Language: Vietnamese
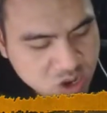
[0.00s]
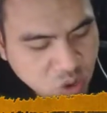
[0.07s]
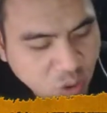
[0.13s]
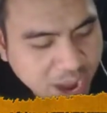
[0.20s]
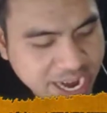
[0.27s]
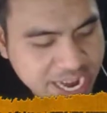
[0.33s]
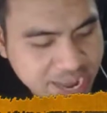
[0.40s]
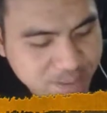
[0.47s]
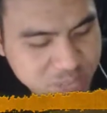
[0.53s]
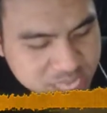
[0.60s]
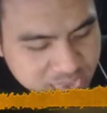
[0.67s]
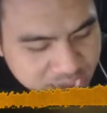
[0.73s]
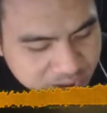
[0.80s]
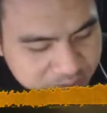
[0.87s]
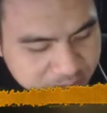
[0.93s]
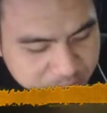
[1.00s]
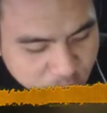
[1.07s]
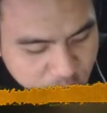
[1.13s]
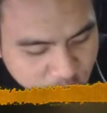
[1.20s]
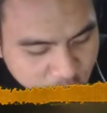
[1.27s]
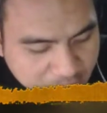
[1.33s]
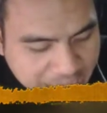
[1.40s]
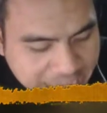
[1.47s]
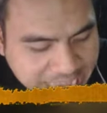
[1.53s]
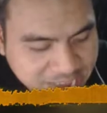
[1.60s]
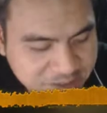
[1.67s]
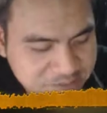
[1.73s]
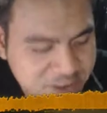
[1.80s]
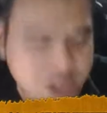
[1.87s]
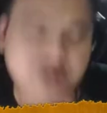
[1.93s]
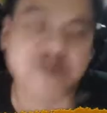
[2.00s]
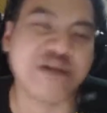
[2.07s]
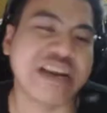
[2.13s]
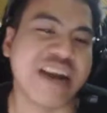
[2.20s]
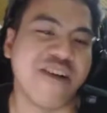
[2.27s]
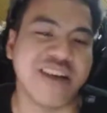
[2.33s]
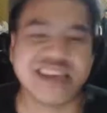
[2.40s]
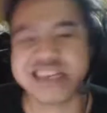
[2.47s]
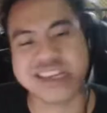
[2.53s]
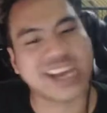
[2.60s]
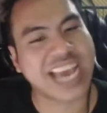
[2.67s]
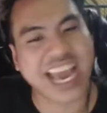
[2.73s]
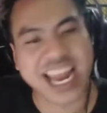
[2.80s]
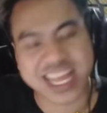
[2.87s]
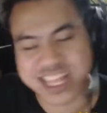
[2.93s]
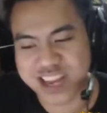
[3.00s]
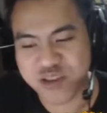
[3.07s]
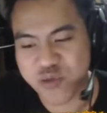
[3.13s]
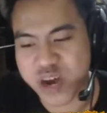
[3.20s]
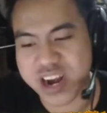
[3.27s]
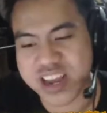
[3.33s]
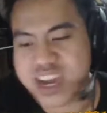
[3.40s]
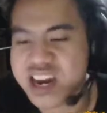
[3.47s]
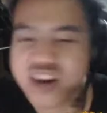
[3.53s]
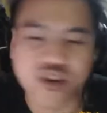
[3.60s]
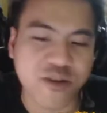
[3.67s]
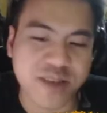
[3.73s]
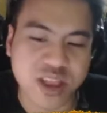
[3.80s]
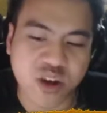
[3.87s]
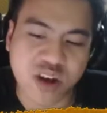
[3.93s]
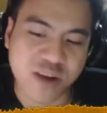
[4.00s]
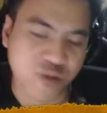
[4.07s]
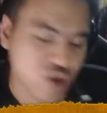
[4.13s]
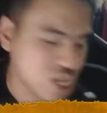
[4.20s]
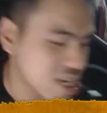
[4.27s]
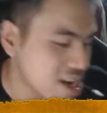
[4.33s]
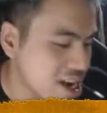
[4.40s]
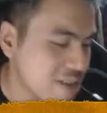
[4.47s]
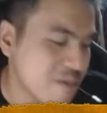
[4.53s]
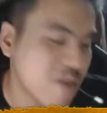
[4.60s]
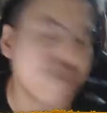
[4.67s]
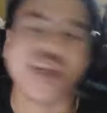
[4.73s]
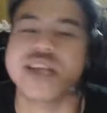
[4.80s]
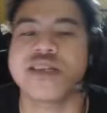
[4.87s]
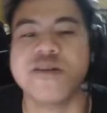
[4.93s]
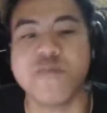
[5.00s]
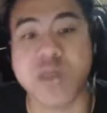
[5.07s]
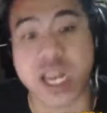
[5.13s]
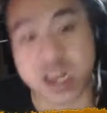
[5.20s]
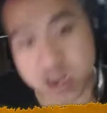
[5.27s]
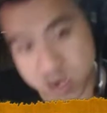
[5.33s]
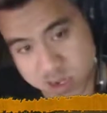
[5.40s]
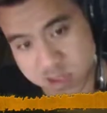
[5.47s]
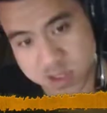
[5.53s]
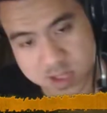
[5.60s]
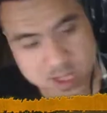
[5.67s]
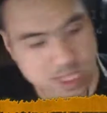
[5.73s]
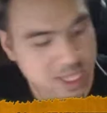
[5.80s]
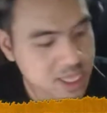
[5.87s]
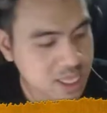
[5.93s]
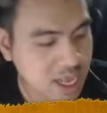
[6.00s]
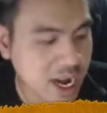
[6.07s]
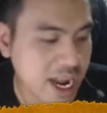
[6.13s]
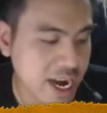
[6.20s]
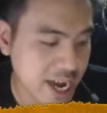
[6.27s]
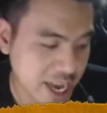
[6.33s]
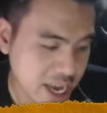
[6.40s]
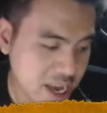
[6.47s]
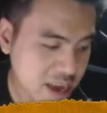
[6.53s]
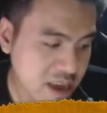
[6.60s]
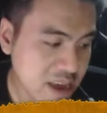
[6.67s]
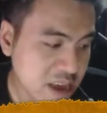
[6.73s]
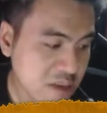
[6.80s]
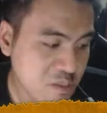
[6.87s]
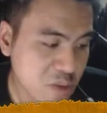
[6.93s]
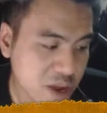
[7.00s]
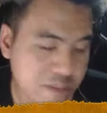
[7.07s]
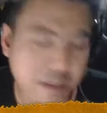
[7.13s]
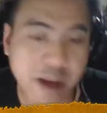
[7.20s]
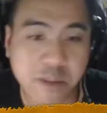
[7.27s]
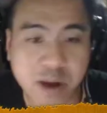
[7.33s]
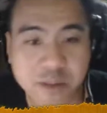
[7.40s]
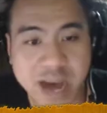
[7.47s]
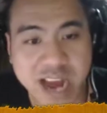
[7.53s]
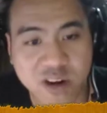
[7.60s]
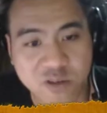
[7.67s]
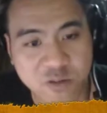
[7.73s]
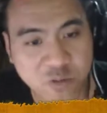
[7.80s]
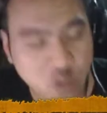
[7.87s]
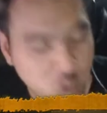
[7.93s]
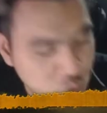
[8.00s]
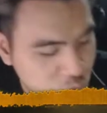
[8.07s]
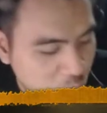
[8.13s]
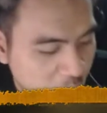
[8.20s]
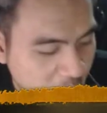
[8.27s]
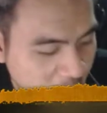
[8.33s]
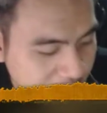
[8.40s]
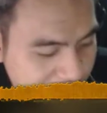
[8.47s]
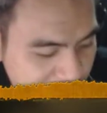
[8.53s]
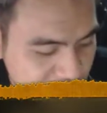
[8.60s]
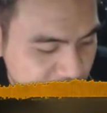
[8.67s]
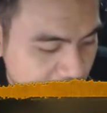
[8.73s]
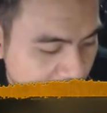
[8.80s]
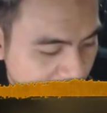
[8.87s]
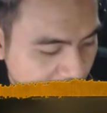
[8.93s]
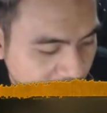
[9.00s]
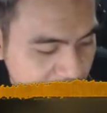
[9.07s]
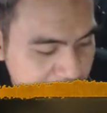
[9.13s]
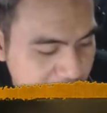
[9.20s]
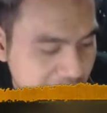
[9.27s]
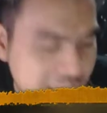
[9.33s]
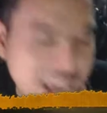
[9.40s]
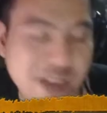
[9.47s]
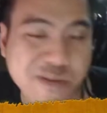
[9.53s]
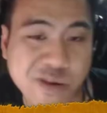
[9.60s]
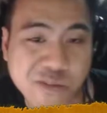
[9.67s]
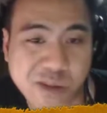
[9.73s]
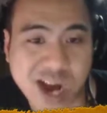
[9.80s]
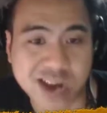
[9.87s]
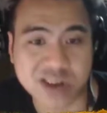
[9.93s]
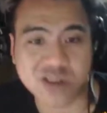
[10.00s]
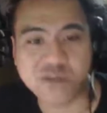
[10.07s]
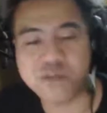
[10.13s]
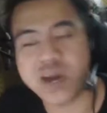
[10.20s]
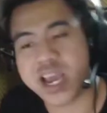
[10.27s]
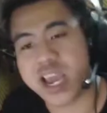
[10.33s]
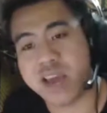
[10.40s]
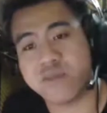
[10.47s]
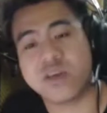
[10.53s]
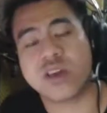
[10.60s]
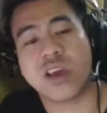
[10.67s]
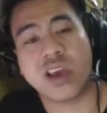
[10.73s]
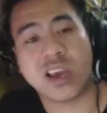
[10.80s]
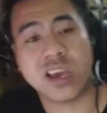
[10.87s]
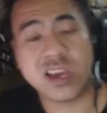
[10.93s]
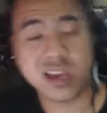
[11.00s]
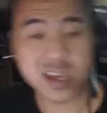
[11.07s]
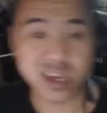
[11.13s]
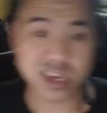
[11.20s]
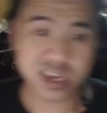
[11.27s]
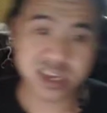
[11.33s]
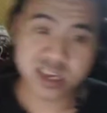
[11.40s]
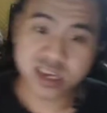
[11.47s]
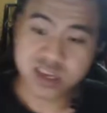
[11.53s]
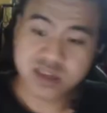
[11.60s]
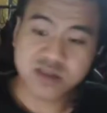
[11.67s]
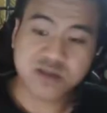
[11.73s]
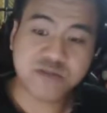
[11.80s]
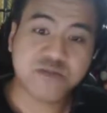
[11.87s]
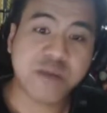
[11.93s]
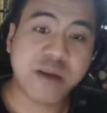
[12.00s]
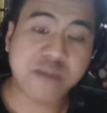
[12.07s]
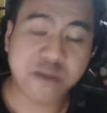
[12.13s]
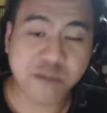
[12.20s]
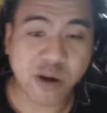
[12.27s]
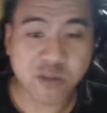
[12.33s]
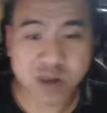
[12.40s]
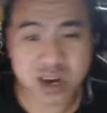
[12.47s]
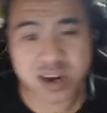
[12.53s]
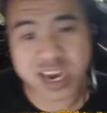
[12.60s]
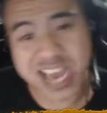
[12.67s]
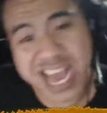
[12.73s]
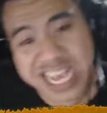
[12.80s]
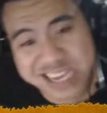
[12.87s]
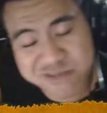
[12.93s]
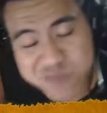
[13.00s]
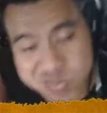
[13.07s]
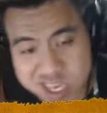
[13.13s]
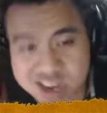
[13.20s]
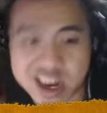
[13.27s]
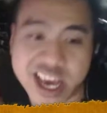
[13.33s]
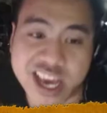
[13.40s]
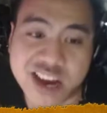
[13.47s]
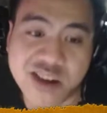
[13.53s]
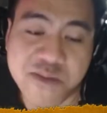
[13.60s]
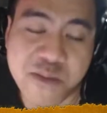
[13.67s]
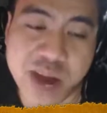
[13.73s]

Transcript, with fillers: quan điểm riêng về một cô gái ví dụ như kiểu là skeleton warrior đối với tôi là một trường hợp không thể chấp nhận được tức là đấy địt mạng các bạn có vú to các bạn có to con mẹ mày bằng con mẹ mày cái cái thì mẹ mày bóng cười hai trăm rưỡi con